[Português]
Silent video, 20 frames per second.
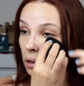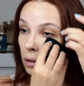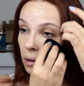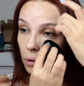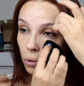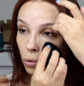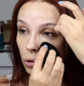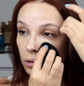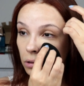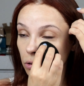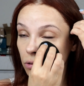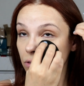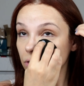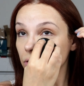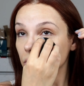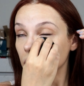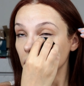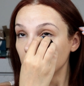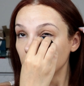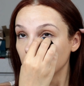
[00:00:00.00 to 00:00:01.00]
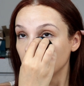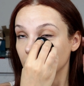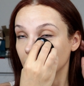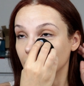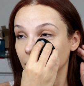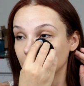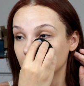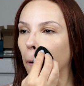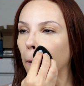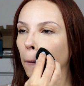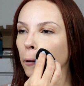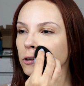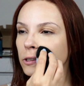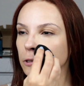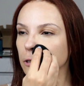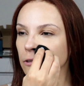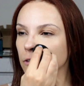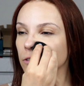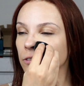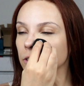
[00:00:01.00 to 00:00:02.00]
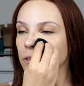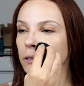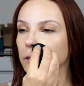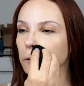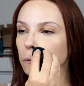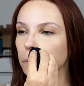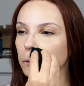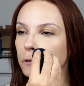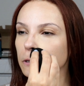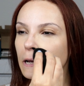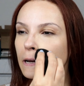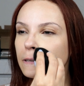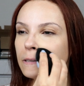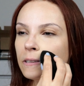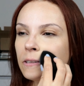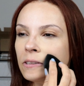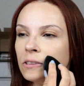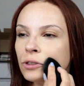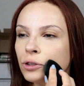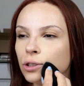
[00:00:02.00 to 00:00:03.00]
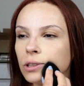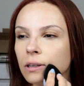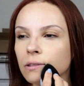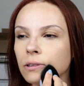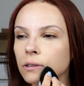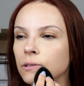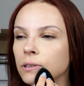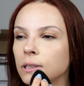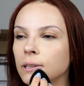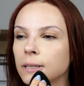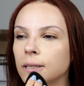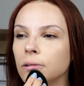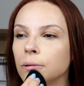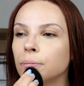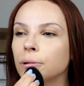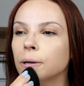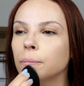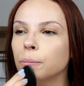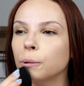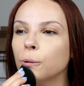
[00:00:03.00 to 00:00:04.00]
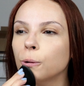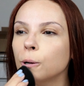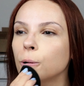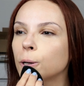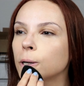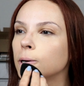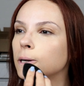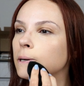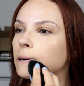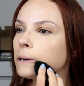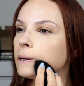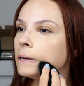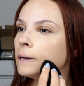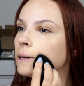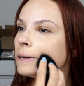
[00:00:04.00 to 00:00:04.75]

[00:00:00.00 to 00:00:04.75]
e quando eu via, eu já tava vindo aqui pro nariz, já tava vindo aqui pra boca.